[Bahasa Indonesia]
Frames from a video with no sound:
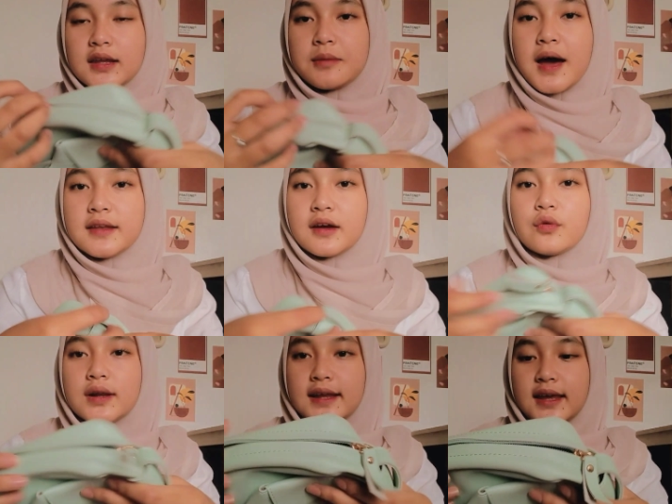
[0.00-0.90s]
ini bahannya
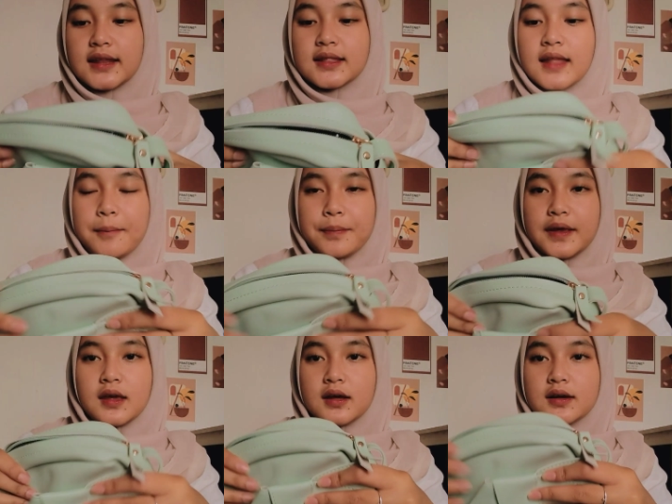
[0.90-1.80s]
kulit
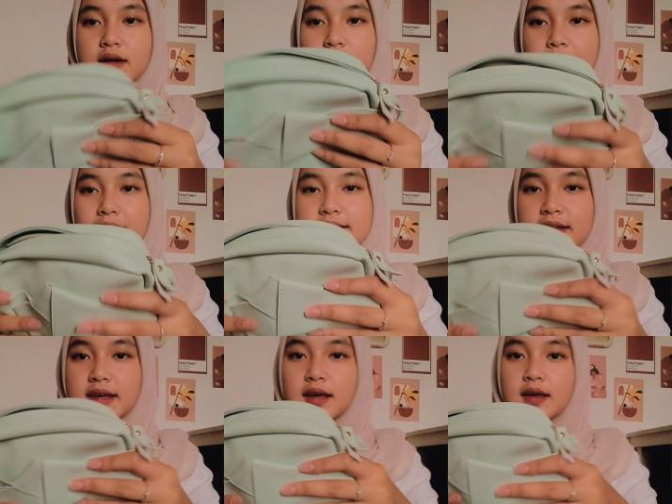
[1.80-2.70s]
tapi uh,
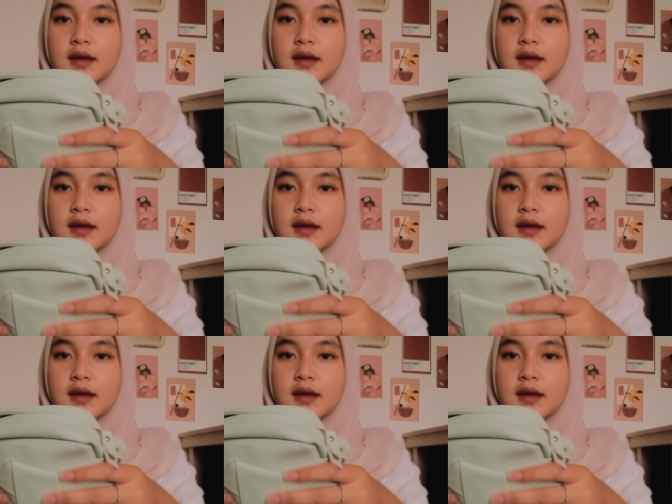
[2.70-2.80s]
masih